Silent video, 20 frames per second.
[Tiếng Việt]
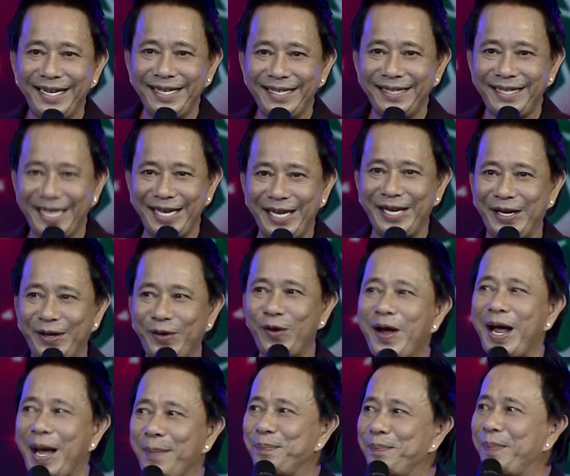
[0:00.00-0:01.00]
thì có
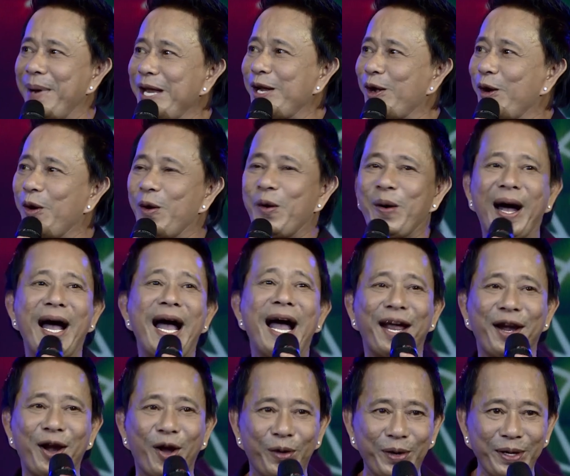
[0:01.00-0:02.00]
gặp mấy cô ở
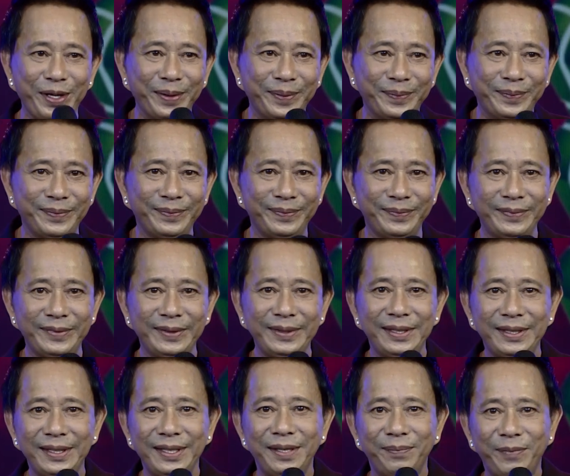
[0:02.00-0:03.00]
hà nội
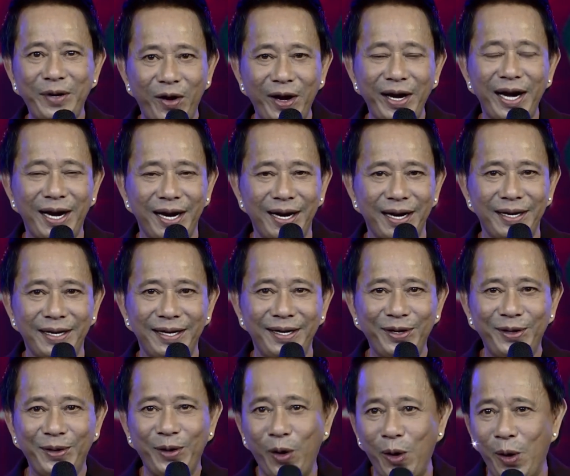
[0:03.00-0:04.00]
mới nói rằng
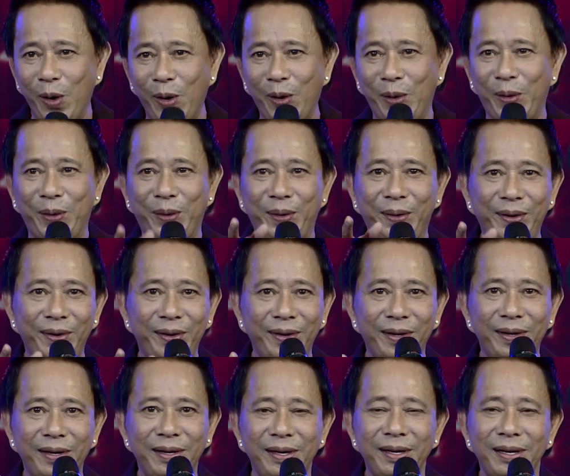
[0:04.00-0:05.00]
ô
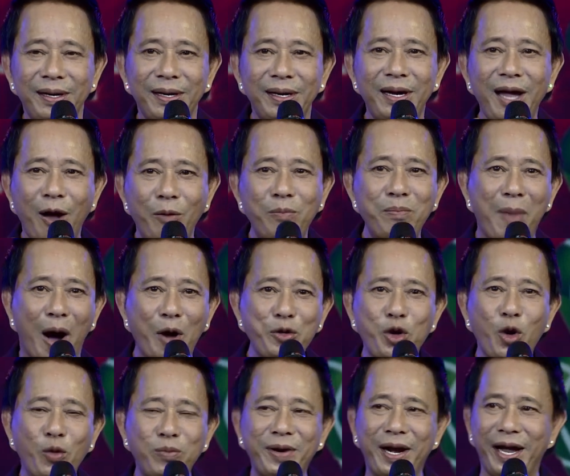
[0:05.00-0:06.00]
cái ông bảo
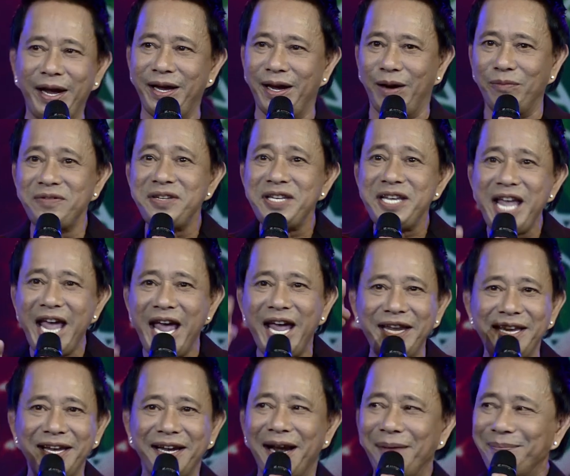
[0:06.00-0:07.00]
trung này ông dê
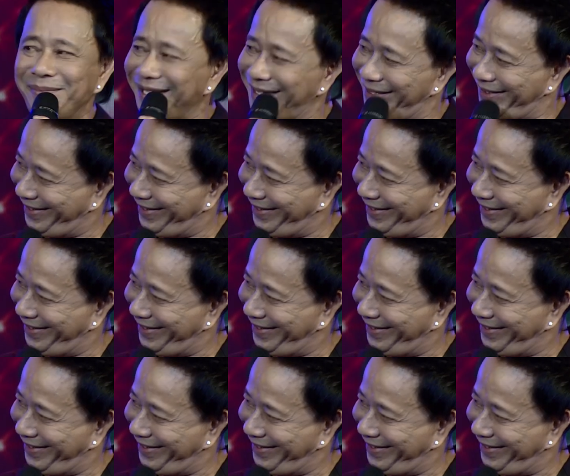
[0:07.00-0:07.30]
dữ lắm nè